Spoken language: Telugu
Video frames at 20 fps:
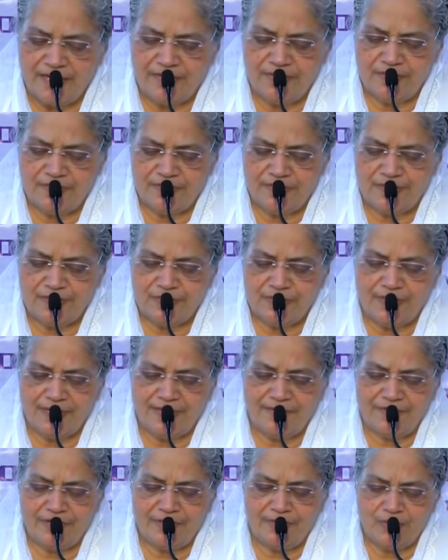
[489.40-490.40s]
ఐదో వచనం
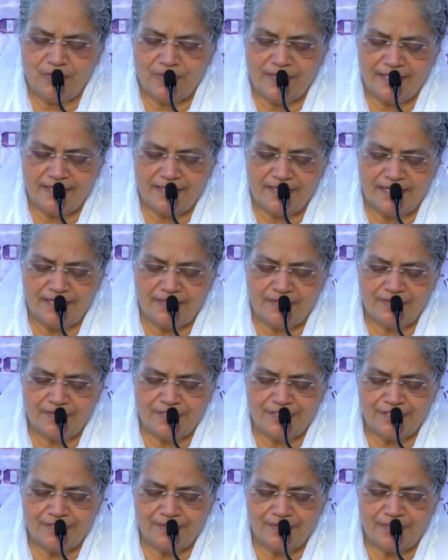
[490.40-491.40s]
అరవై ఎనిమిదో కీర్తన ఐదవ
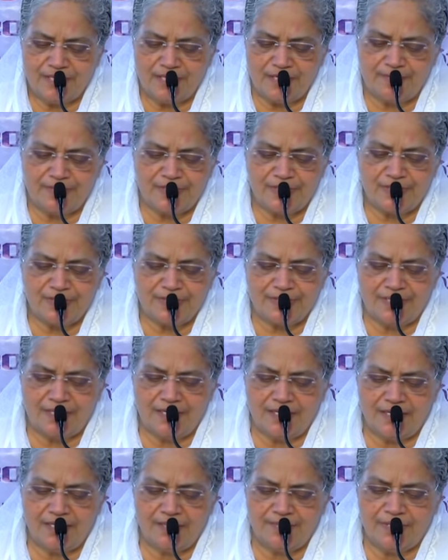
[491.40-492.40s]
వచనం తన
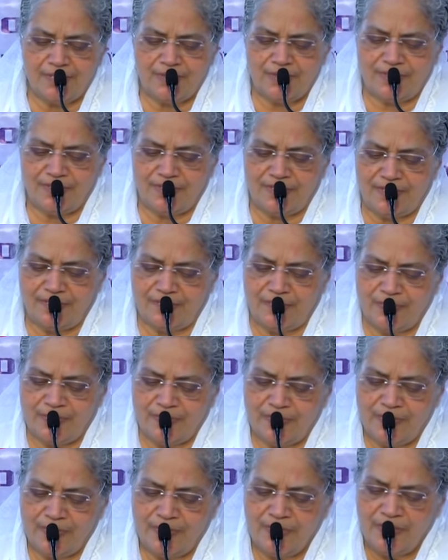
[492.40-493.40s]
పరిశుద్ధాలయ మందుండు
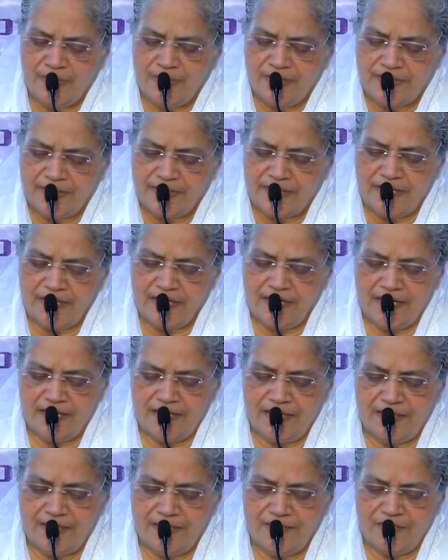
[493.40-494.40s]
దేవుడు తండ్రి
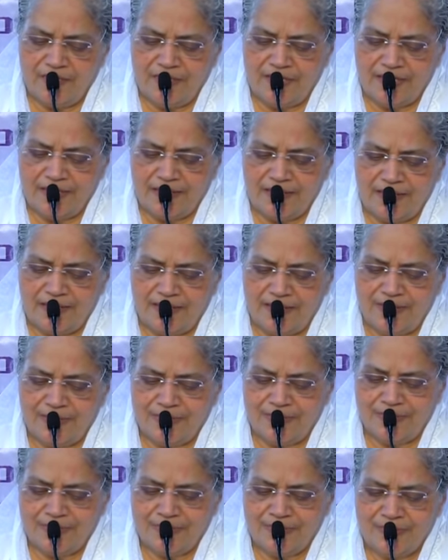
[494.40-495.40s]
లేని వారికి
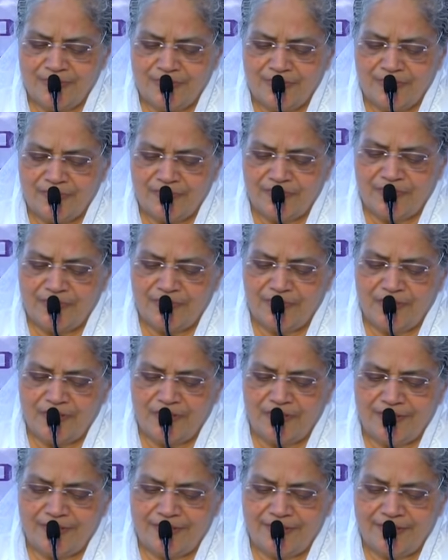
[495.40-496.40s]
తండ్రియు
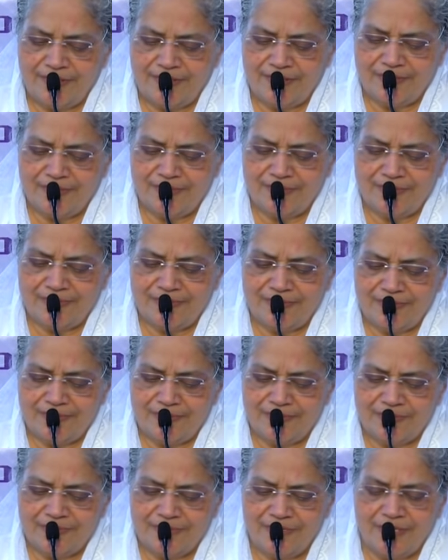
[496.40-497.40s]
విధవరాండ్రకు
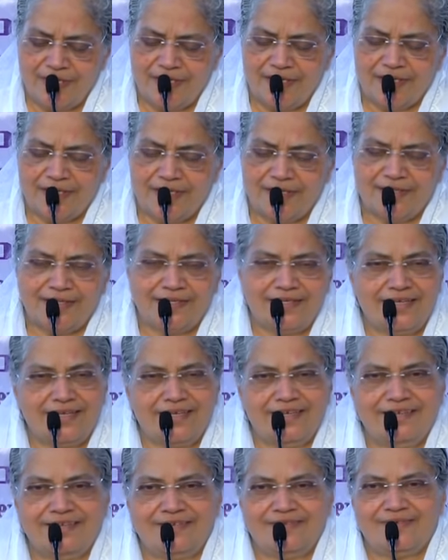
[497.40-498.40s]
న్యాయకర్త
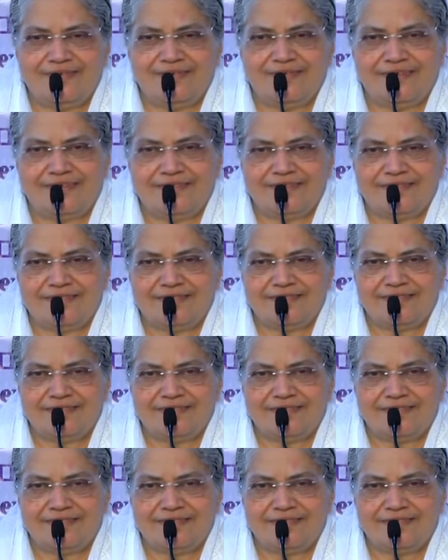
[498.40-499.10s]
అయి ఉన్నాడు